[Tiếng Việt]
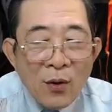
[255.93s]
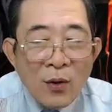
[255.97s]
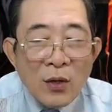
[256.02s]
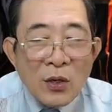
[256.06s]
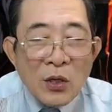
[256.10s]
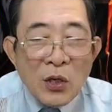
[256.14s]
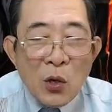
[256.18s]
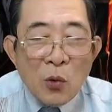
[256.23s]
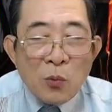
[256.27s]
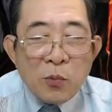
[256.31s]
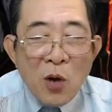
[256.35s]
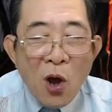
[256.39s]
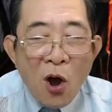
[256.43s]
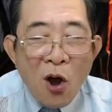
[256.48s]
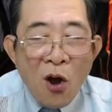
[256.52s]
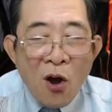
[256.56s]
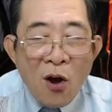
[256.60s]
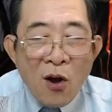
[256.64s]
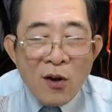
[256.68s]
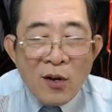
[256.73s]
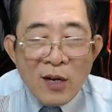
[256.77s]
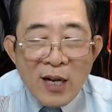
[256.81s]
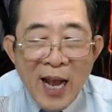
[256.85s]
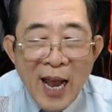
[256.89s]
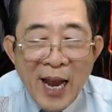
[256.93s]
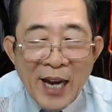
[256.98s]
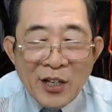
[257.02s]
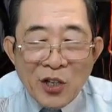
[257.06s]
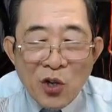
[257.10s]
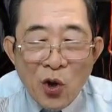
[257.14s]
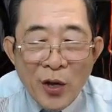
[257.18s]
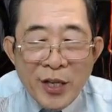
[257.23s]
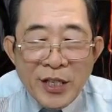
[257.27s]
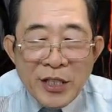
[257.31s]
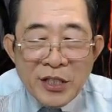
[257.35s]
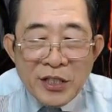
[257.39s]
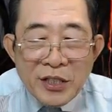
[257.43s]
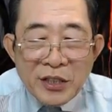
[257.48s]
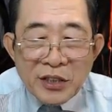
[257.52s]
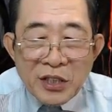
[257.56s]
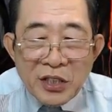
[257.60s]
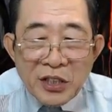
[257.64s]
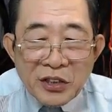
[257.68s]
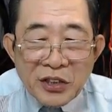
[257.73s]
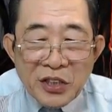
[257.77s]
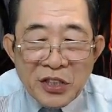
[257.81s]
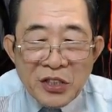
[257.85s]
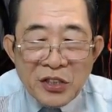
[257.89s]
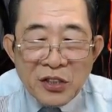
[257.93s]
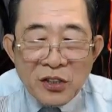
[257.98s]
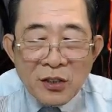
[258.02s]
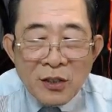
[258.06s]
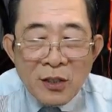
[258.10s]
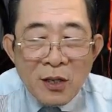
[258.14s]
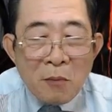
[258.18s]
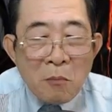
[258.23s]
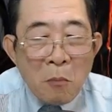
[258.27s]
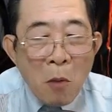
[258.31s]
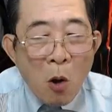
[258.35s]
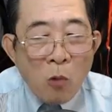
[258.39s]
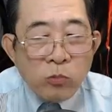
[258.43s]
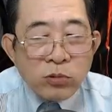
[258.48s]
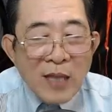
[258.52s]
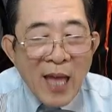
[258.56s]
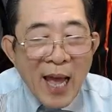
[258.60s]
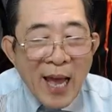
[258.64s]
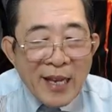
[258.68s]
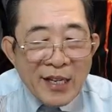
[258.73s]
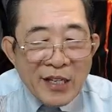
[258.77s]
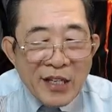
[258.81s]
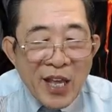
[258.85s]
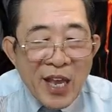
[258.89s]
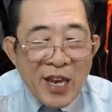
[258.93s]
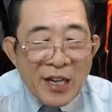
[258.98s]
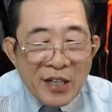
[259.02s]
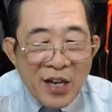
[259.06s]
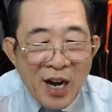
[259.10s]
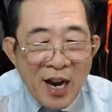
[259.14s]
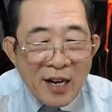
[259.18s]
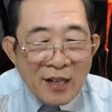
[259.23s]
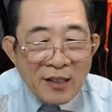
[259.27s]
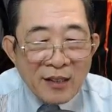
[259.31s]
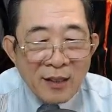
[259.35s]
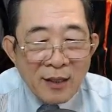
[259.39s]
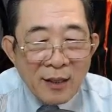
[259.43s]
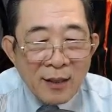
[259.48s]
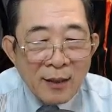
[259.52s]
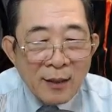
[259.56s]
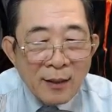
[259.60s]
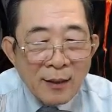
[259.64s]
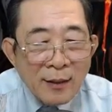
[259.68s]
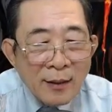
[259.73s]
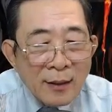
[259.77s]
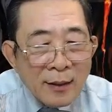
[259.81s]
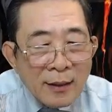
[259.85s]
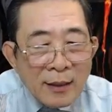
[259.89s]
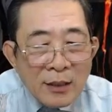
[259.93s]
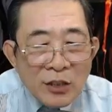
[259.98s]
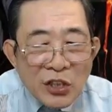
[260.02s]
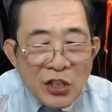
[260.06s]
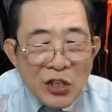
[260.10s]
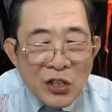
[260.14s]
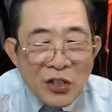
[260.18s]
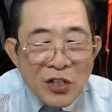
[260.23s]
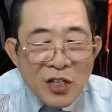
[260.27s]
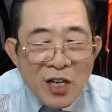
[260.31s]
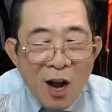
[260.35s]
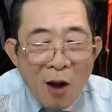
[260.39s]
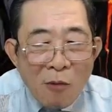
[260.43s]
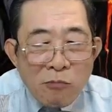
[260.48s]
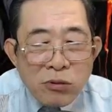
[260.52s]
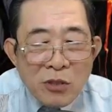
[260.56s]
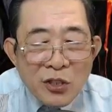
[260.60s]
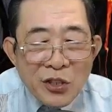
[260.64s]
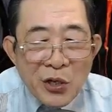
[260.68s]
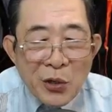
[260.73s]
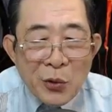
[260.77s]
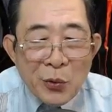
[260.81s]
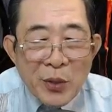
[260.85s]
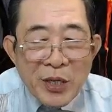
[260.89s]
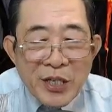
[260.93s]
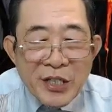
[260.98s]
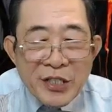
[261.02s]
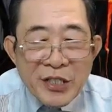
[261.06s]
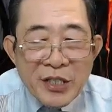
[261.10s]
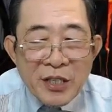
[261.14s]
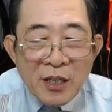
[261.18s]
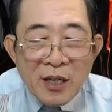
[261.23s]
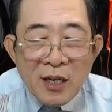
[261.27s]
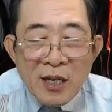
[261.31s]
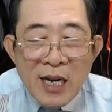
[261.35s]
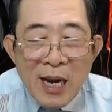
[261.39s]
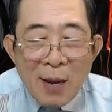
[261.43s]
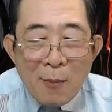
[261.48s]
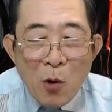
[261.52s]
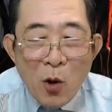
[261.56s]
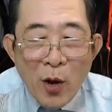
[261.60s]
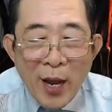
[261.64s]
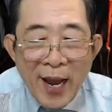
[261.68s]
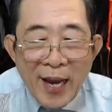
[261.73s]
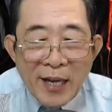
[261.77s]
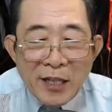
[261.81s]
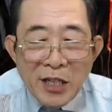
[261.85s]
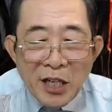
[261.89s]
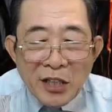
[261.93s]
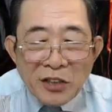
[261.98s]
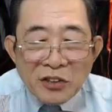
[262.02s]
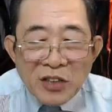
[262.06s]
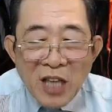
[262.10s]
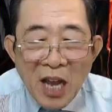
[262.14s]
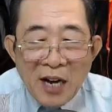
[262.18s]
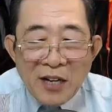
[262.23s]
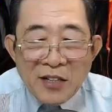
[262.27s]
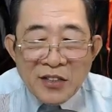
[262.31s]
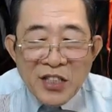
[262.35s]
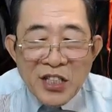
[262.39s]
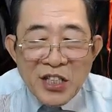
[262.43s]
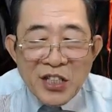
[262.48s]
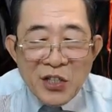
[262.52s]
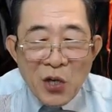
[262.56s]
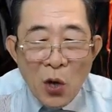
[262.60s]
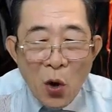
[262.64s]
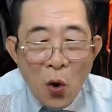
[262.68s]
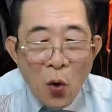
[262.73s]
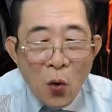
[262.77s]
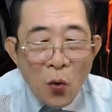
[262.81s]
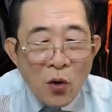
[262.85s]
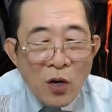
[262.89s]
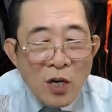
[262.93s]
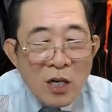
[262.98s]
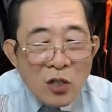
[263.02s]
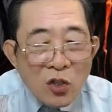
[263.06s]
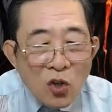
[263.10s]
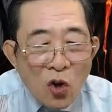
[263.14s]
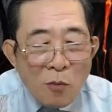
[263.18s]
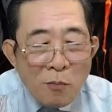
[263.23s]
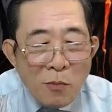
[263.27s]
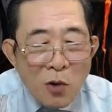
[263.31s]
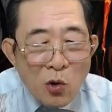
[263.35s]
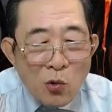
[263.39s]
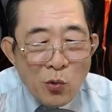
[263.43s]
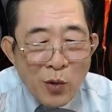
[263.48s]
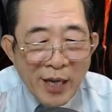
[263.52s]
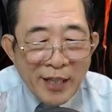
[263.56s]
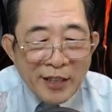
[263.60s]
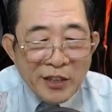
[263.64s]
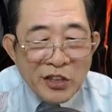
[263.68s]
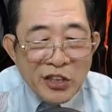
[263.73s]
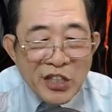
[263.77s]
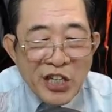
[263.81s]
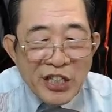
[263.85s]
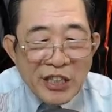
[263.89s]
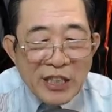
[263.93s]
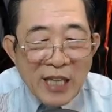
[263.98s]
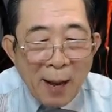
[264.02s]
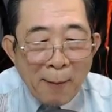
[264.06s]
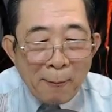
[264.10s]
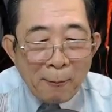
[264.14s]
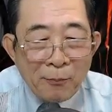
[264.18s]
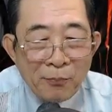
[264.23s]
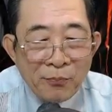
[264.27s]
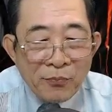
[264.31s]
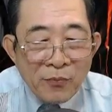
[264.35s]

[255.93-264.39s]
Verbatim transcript: Lúc đó, Ngài nói Dương Thừa Tướng, một tay che trời, trưởng khống triều cương là một kẻ nịnh thần chi độ, có mưu nghịch chi tâm.